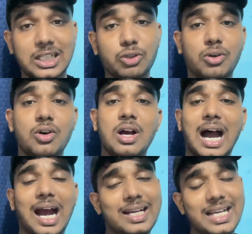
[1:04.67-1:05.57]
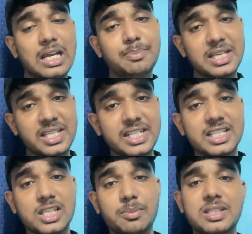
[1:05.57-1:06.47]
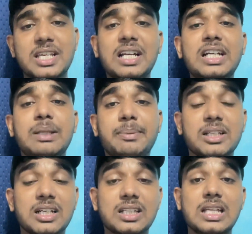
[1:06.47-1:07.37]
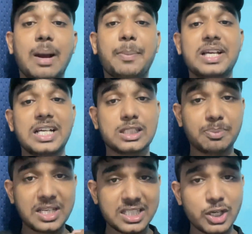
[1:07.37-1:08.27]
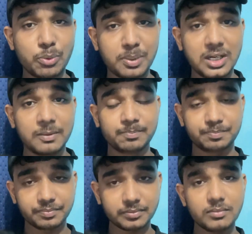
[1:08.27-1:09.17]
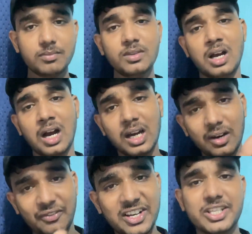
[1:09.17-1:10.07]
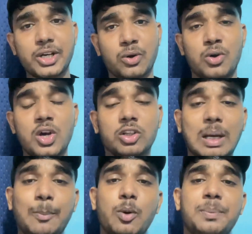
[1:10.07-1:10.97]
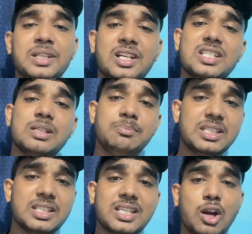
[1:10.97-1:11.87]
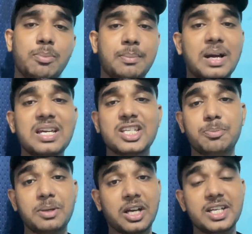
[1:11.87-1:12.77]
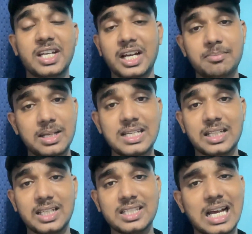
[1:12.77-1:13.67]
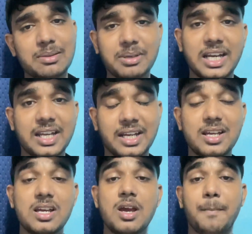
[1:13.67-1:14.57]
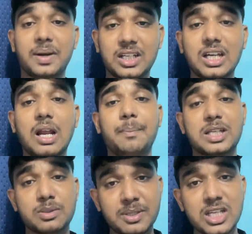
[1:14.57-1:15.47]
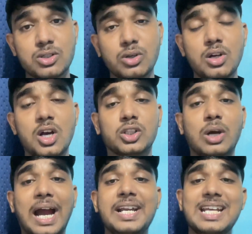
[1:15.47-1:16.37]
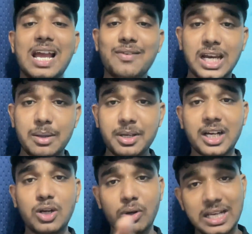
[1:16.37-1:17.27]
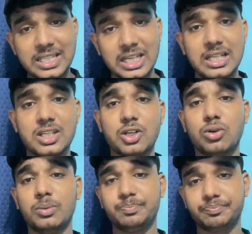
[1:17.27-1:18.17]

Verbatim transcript: देखो आईटीआई पे ऐसी टेंशन पे सैलरी डिपेंड करती है आपके एक्सपीरियंस के ऊपर अगर आप फ्रेशर हो तो आपको 15 से बीस हजार रुपए बाईस हजार रुपए कहीं ना कहीं मिल जाते हैं साथ में रहने के बट अगर आप एक्सपीरियंस हो तो आईटीआई वाले भी कई लोग ऐसे हैं जिनको